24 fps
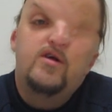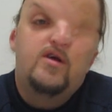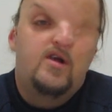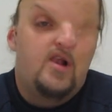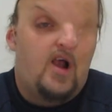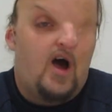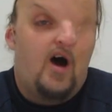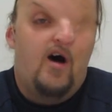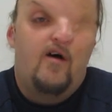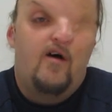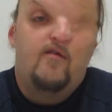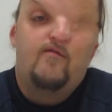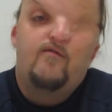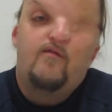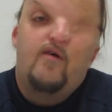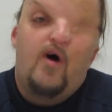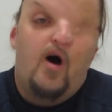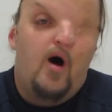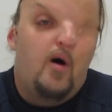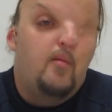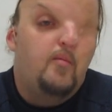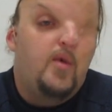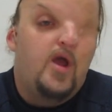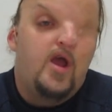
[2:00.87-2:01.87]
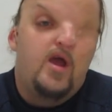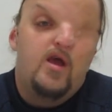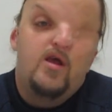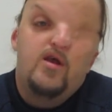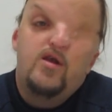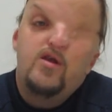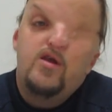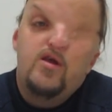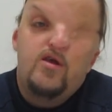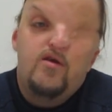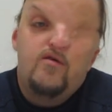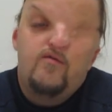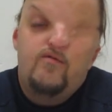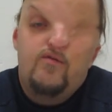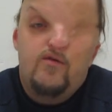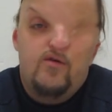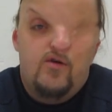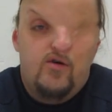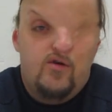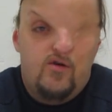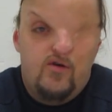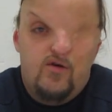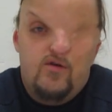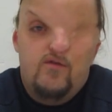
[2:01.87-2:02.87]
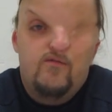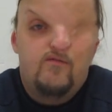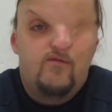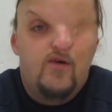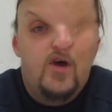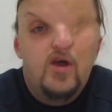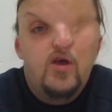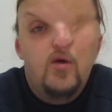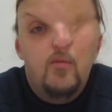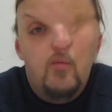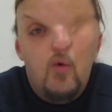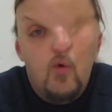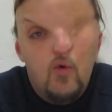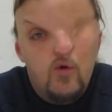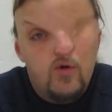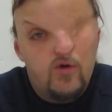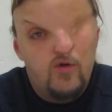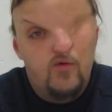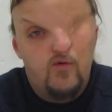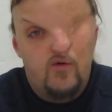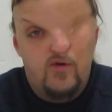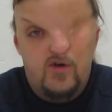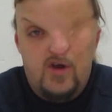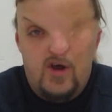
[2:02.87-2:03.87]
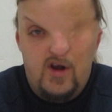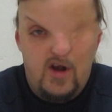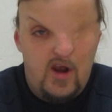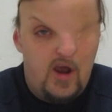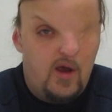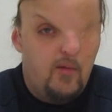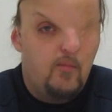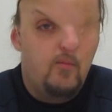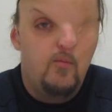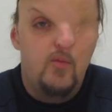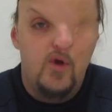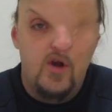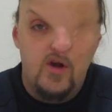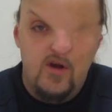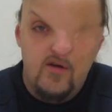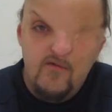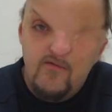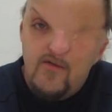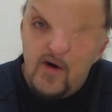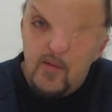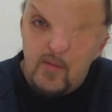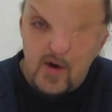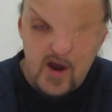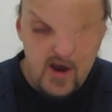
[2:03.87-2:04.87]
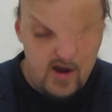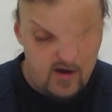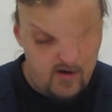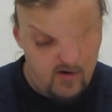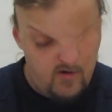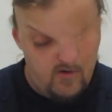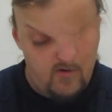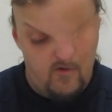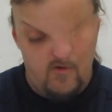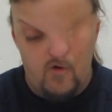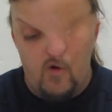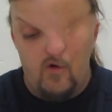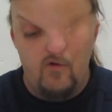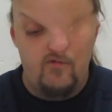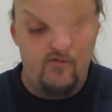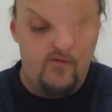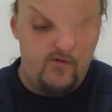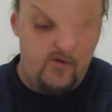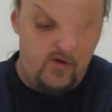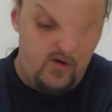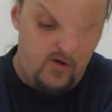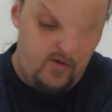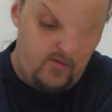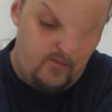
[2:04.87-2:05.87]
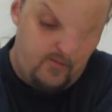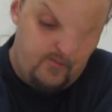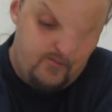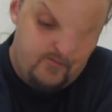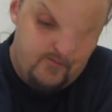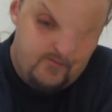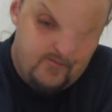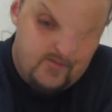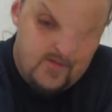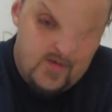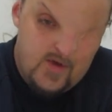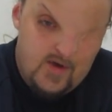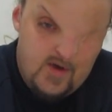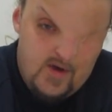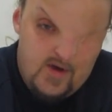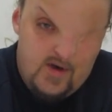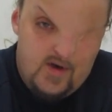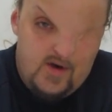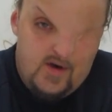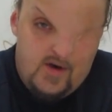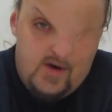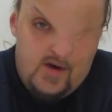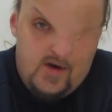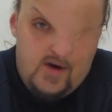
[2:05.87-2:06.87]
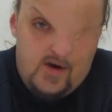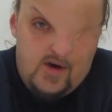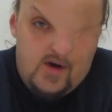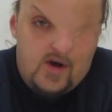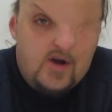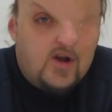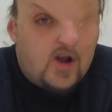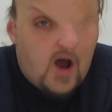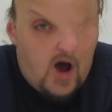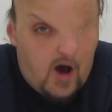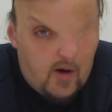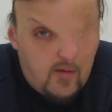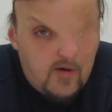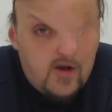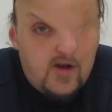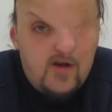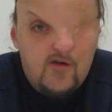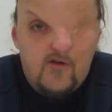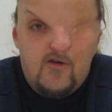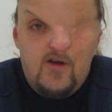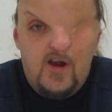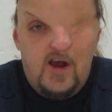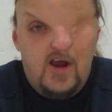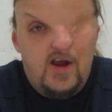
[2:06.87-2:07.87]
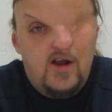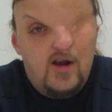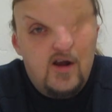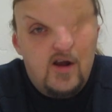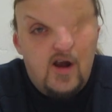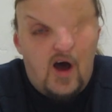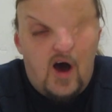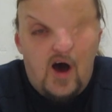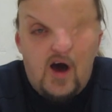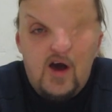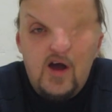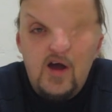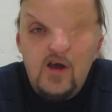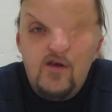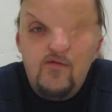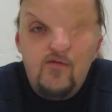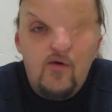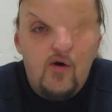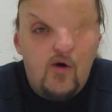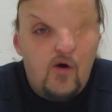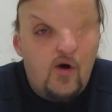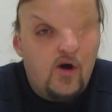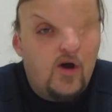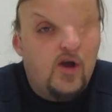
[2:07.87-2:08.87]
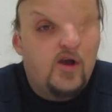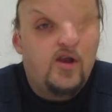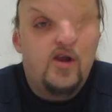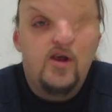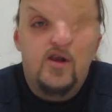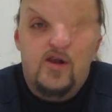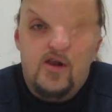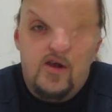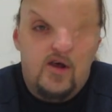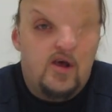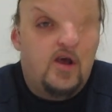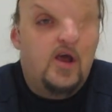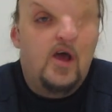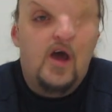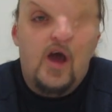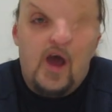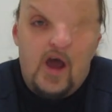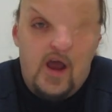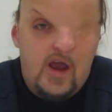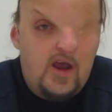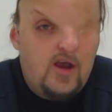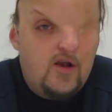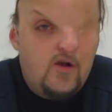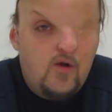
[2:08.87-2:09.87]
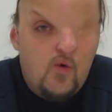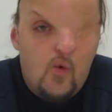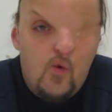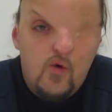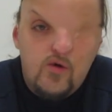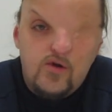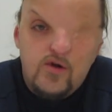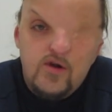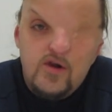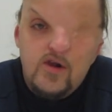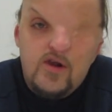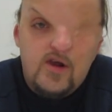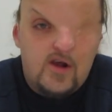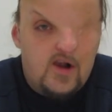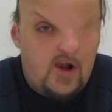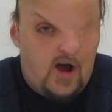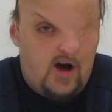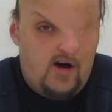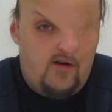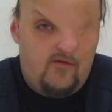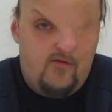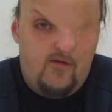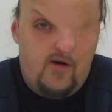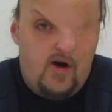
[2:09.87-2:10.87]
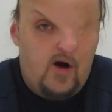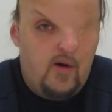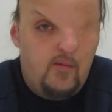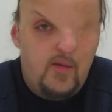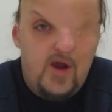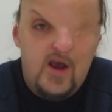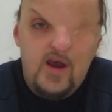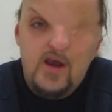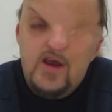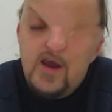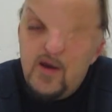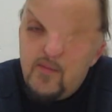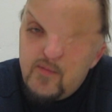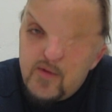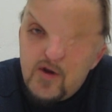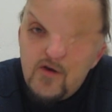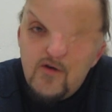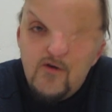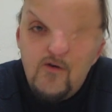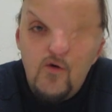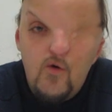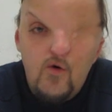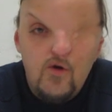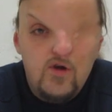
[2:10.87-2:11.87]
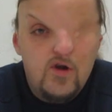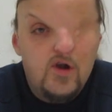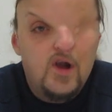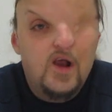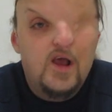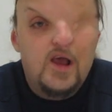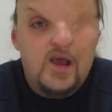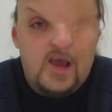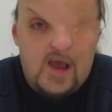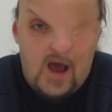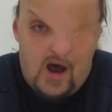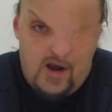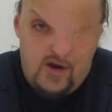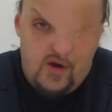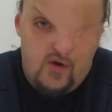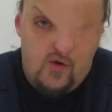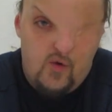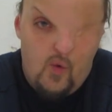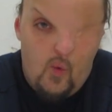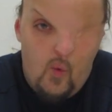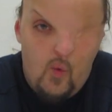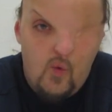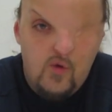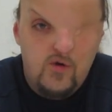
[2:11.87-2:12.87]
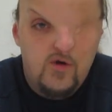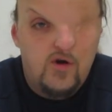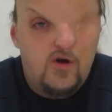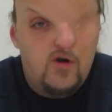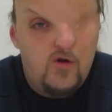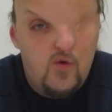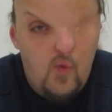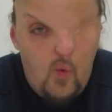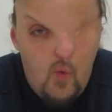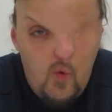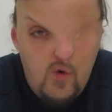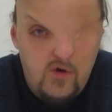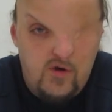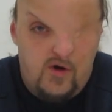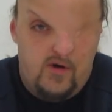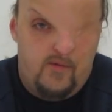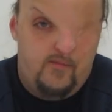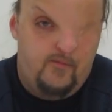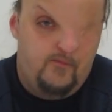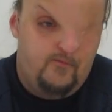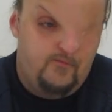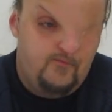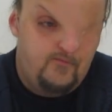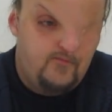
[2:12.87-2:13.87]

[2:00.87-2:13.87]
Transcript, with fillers: Sklavenarmeen, die für irgendwelche bösen Unternehmen in den Fabriken schuften. Da habe ich eine schlechte Nachricht für euch. Diese rechtlosen Sklavenarmeen gibt es schon ganz ohne Klone.